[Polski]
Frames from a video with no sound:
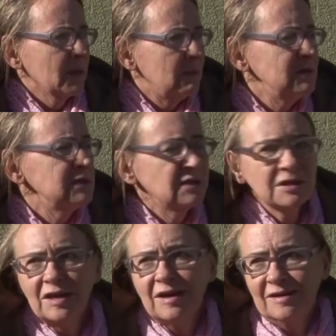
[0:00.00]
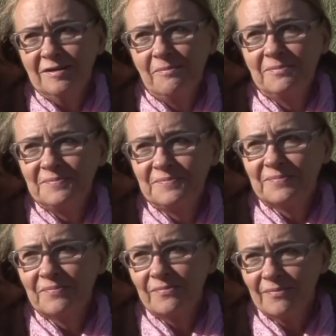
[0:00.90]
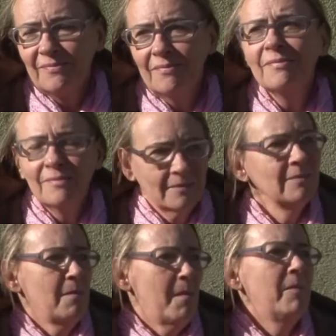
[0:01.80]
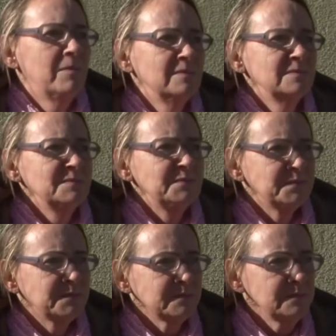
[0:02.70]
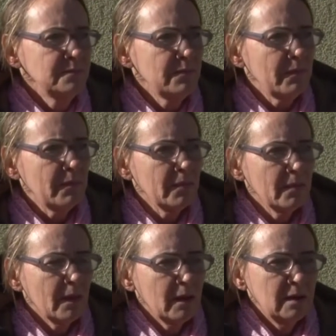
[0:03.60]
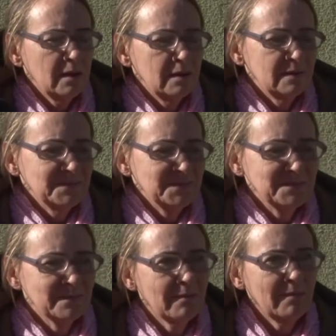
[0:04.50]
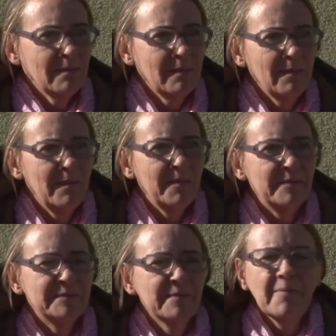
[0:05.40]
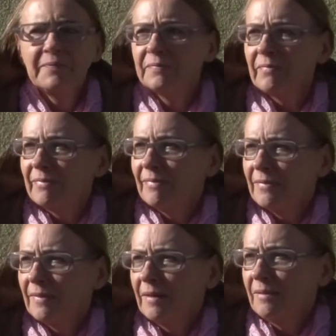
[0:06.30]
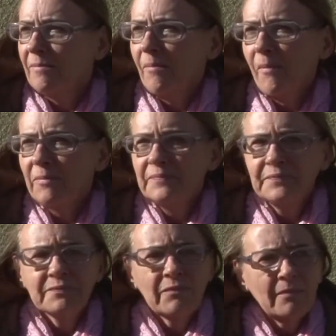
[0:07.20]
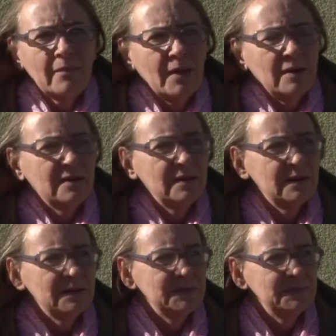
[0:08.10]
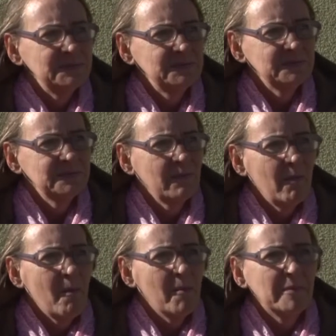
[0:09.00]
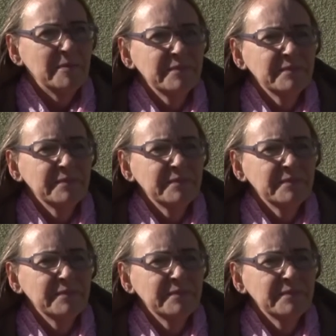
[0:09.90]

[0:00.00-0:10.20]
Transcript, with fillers: Myślę, że tak. Mhm. tak? Chociaż kultura coraz większa jest, właścicieli psów nie wyprowadzają, ale jak będzie zima i mróz, nie będzie widać piasku i wtedy co?